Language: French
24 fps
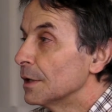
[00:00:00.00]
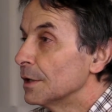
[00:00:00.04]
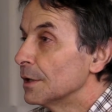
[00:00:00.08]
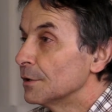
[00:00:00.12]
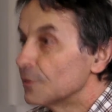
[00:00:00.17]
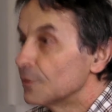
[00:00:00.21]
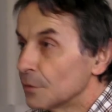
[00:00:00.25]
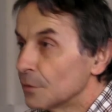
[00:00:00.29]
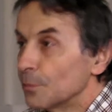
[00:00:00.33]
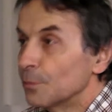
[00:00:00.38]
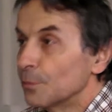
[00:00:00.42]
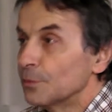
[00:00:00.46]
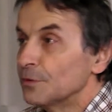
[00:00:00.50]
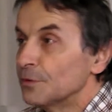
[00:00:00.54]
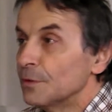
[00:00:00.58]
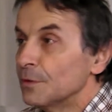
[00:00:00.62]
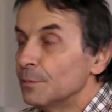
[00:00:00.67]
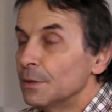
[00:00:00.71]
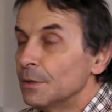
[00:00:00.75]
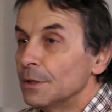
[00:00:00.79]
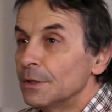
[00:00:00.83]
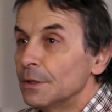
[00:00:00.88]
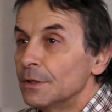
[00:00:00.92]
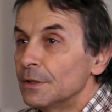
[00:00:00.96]
et sans
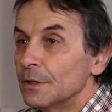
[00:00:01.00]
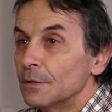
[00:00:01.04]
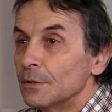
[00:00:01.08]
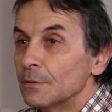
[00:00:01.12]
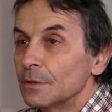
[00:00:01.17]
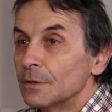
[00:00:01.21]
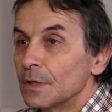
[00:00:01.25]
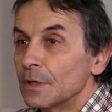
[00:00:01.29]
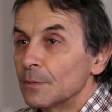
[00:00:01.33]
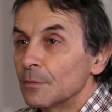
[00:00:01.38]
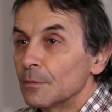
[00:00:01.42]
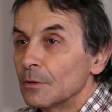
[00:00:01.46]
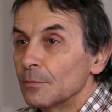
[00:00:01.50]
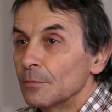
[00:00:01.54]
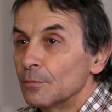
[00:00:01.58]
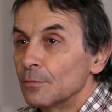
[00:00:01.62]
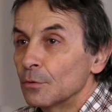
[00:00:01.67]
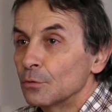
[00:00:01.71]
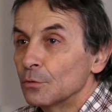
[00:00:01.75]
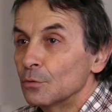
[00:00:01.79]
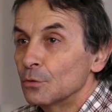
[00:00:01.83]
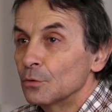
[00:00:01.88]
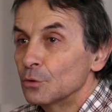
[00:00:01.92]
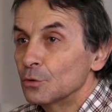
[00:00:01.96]
possibilité notamment
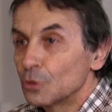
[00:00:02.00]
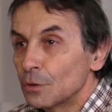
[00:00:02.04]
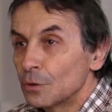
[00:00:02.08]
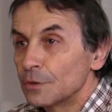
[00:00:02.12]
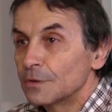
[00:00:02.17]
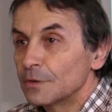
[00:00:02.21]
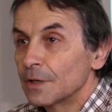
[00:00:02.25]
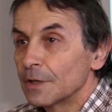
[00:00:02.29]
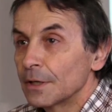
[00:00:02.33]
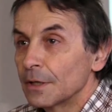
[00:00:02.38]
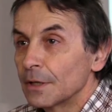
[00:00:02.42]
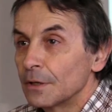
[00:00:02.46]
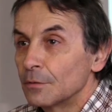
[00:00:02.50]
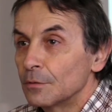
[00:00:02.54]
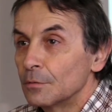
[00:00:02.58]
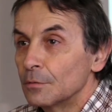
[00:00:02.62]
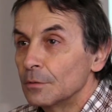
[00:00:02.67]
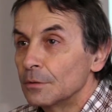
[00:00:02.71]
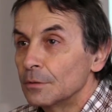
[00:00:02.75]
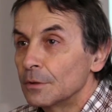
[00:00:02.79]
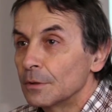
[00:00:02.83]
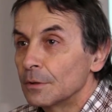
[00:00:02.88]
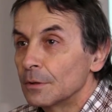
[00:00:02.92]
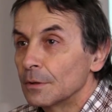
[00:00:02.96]
pour de jeunes
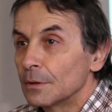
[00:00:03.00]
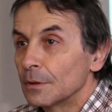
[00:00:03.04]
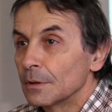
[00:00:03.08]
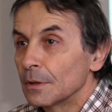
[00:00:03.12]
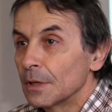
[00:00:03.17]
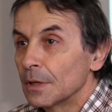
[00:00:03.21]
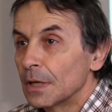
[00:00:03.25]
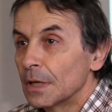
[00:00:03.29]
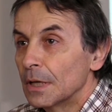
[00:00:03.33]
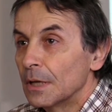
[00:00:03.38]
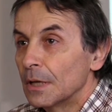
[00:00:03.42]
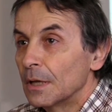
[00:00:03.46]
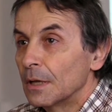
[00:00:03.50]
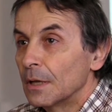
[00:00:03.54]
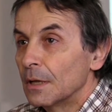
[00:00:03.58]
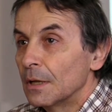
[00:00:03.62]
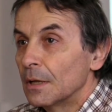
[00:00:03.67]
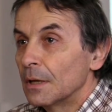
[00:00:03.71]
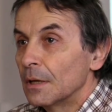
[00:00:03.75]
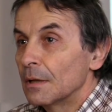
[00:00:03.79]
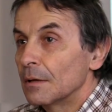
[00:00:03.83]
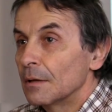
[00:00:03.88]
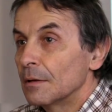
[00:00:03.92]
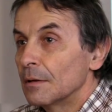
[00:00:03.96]
agriculteurs
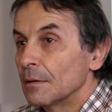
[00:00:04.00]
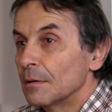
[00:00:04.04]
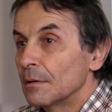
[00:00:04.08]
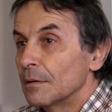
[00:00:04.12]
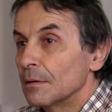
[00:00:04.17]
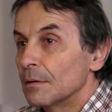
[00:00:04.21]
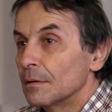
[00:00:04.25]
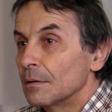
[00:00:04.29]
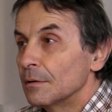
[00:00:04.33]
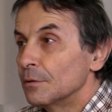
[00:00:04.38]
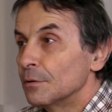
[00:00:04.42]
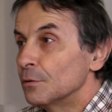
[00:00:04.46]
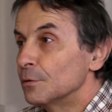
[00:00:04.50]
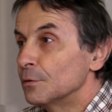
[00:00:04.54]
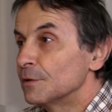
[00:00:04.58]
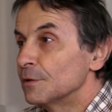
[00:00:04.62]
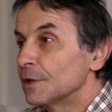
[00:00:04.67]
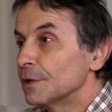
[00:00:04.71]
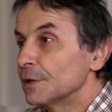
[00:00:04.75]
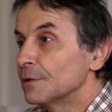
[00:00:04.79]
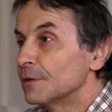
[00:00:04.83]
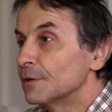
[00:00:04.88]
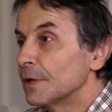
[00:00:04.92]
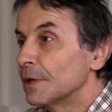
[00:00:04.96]
euh, de
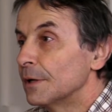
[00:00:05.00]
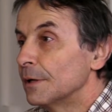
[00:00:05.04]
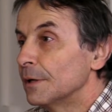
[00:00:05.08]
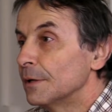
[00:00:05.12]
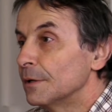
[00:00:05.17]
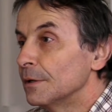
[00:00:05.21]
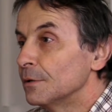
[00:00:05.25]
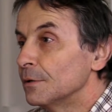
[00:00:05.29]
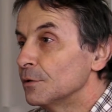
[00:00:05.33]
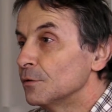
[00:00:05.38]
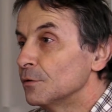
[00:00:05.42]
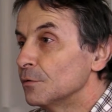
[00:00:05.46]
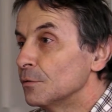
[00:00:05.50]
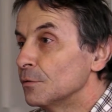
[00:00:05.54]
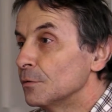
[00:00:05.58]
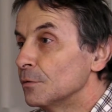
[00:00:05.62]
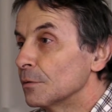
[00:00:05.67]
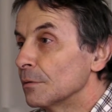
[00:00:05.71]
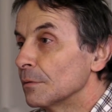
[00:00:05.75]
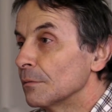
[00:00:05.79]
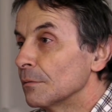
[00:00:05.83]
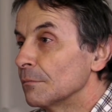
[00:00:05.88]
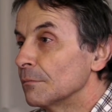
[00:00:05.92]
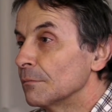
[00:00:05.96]
s'installer
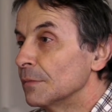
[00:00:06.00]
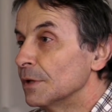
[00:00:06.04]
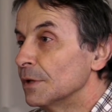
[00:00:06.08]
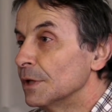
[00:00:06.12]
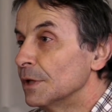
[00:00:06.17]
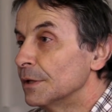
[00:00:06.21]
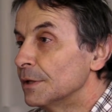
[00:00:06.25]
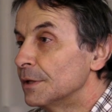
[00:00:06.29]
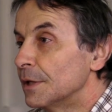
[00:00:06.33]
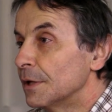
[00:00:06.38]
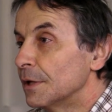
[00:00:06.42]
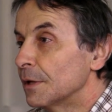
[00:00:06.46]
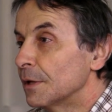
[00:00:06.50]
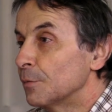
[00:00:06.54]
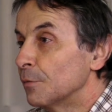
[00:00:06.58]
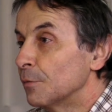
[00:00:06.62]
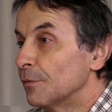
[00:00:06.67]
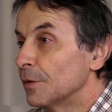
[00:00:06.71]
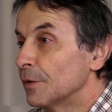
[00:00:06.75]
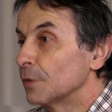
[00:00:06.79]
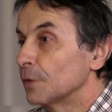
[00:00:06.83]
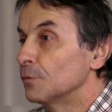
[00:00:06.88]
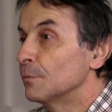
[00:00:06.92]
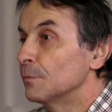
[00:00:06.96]
sur des terres
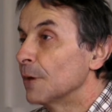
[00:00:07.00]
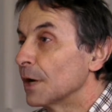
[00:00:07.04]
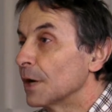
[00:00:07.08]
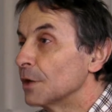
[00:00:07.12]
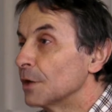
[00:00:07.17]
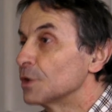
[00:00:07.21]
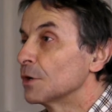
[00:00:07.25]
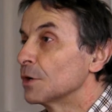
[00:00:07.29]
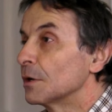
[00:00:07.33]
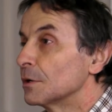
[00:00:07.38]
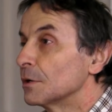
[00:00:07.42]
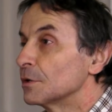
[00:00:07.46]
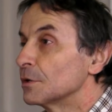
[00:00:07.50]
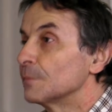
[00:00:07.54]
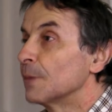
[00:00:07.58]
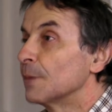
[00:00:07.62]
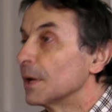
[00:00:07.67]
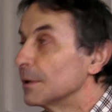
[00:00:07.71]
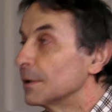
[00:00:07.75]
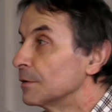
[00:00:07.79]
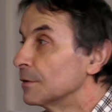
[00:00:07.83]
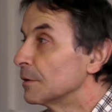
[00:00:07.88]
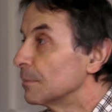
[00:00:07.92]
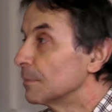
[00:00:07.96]
pour faire du maraîchage
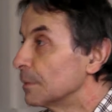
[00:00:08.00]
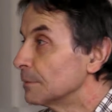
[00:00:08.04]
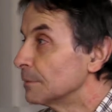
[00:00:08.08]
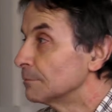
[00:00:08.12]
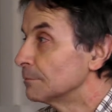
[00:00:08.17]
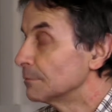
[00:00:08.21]
par exemple